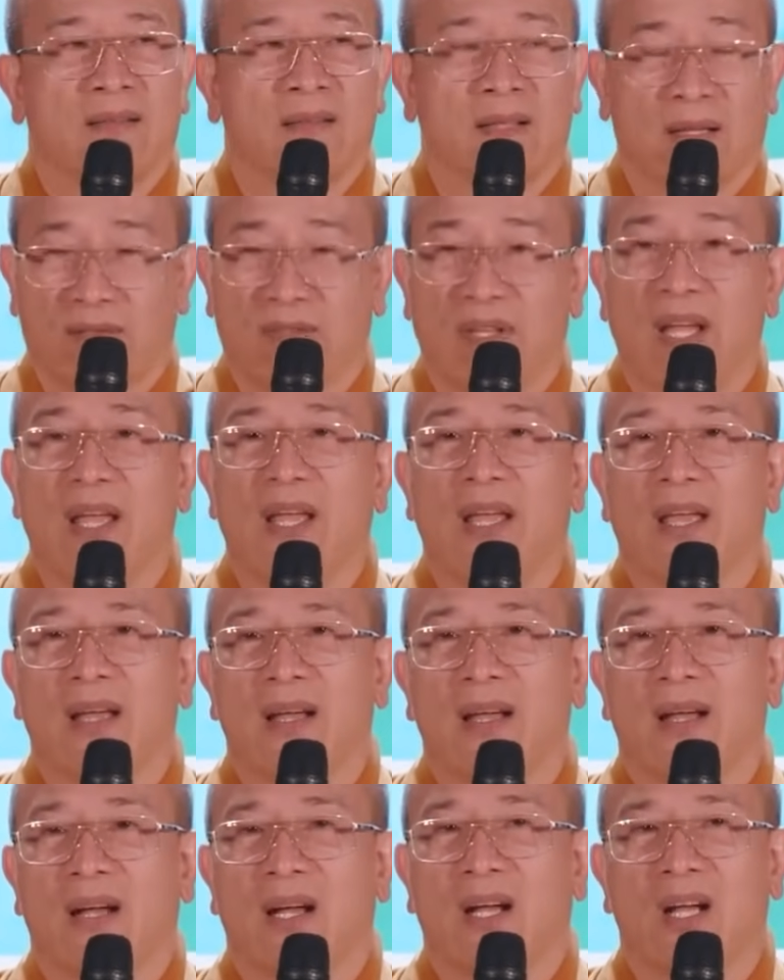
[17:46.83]
thực
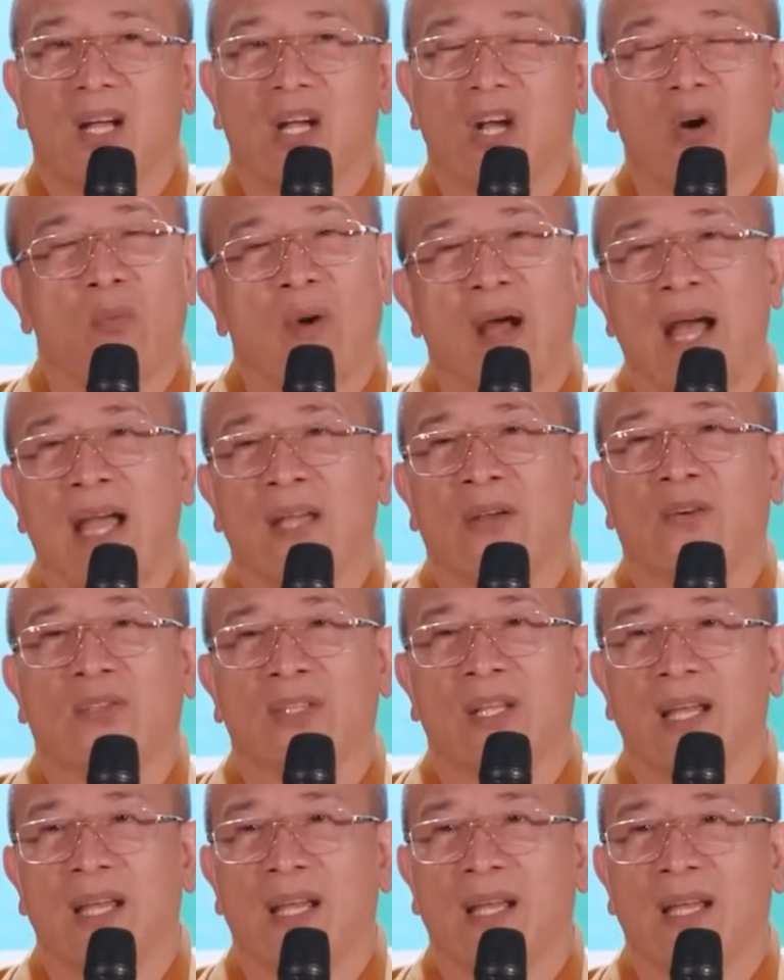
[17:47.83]
tế, không ai có
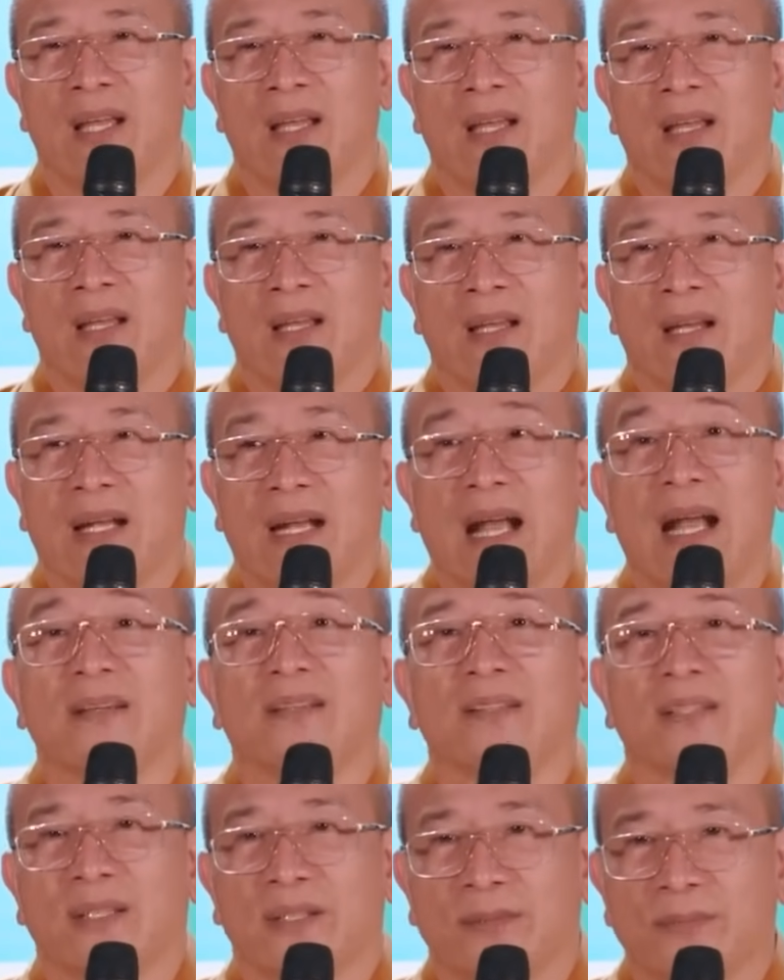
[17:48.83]
thể
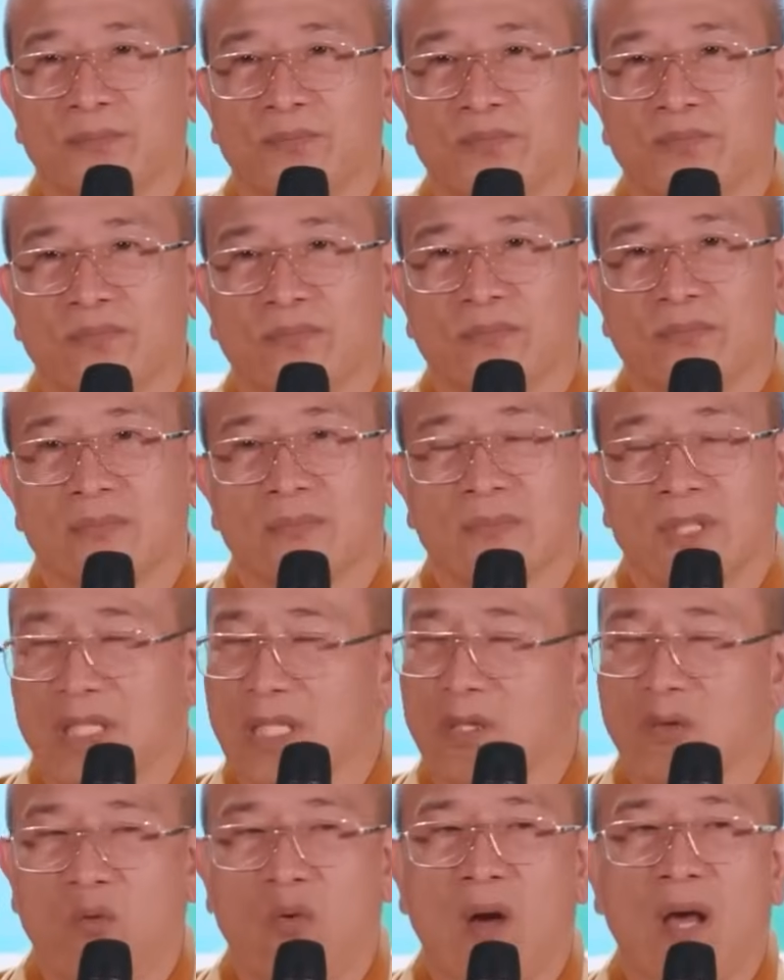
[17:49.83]
khác được.
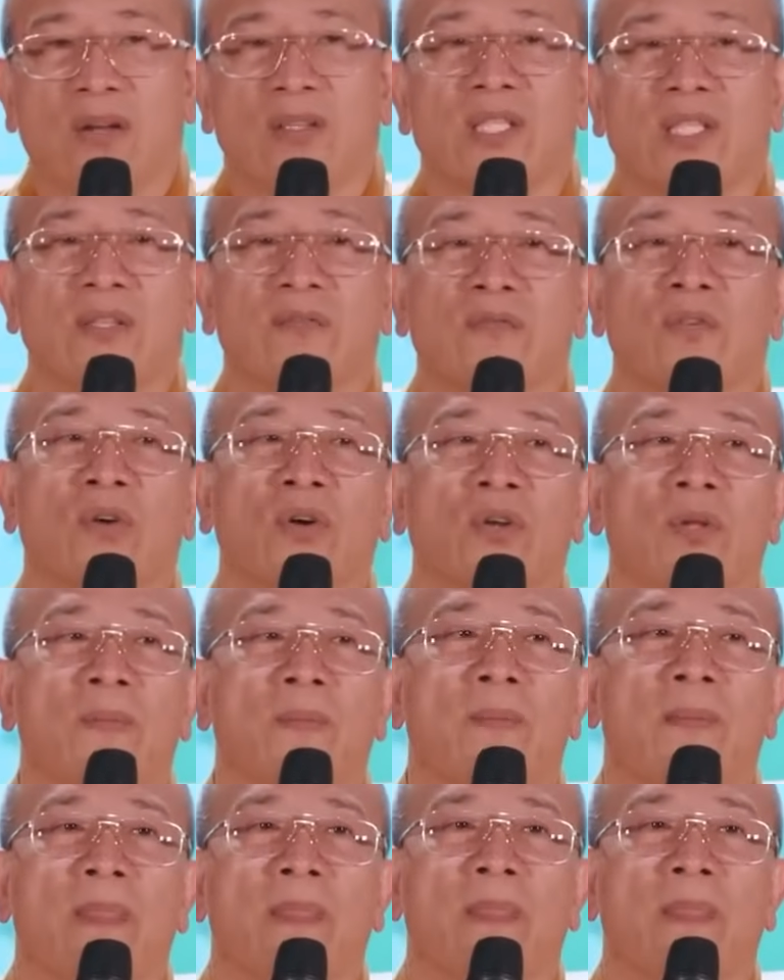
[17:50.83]
Nhân quả nó chi phối.